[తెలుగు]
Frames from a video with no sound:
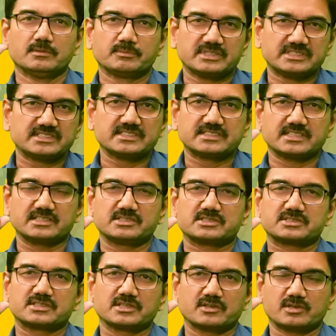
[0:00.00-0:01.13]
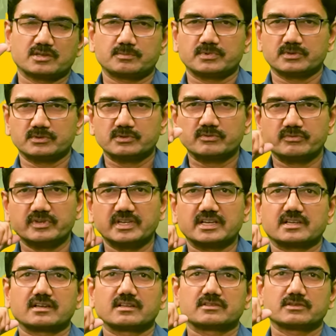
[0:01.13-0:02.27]
పీసీసీ అధ్యక్షుడిగా ఉన్నప్పుడు
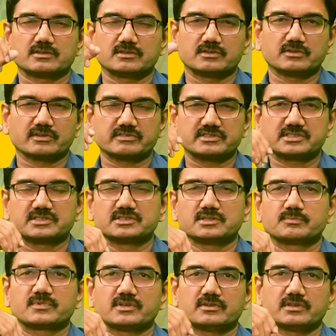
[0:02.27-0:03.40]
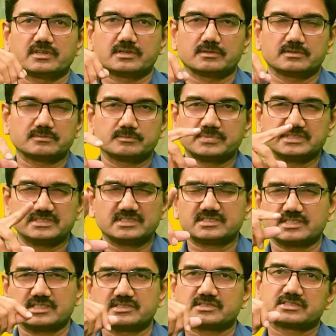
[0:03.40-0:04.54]
విలేకరులతో ఒక విషయం చెప్తూ ఉండాడు పీసీసీ
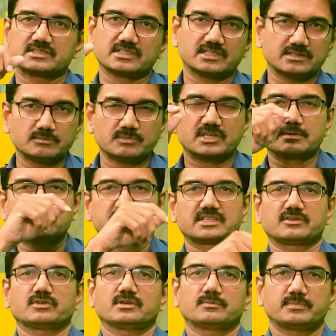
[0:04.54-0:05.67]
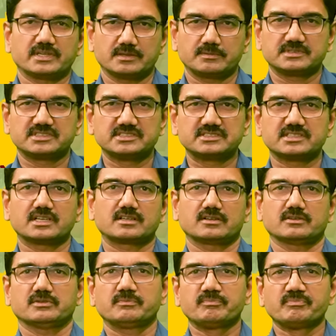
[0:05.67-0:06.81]
అధ్యక్షుడు కాదు ముఖ్యమంత్రిగా ఉన్నప్పుడే చిట్చాట్లో